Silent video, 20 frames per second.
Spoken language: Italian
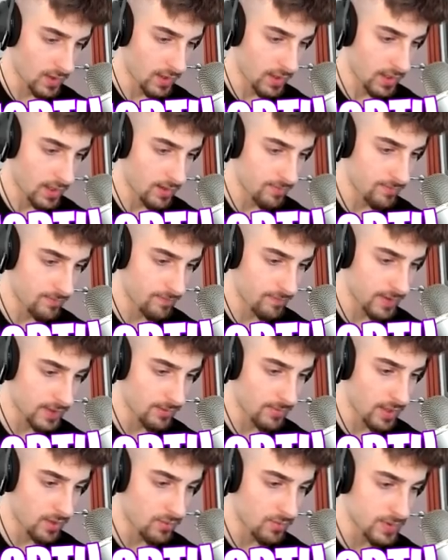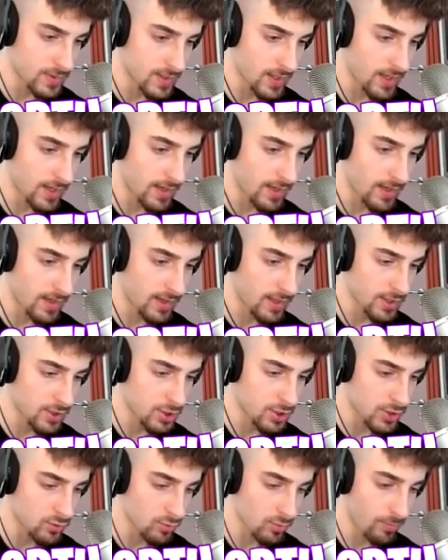Raga, fatemi acquistare il
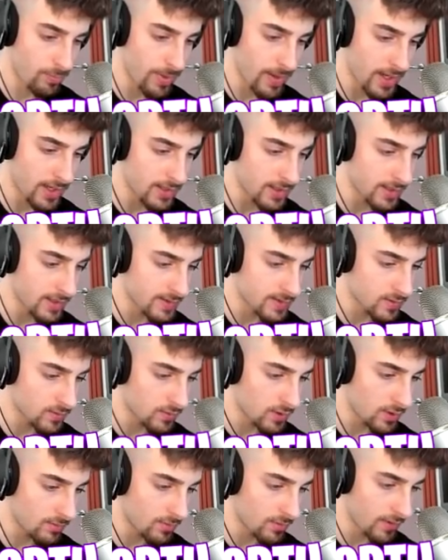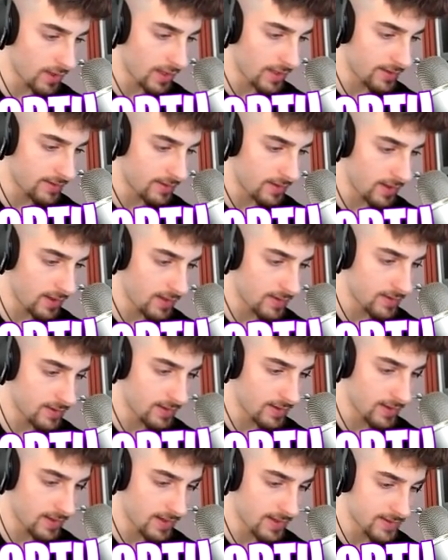lancia da sto tipo, vai. Sì,
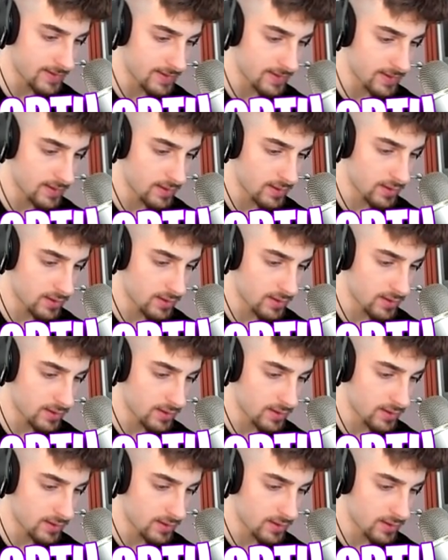sì, grazie.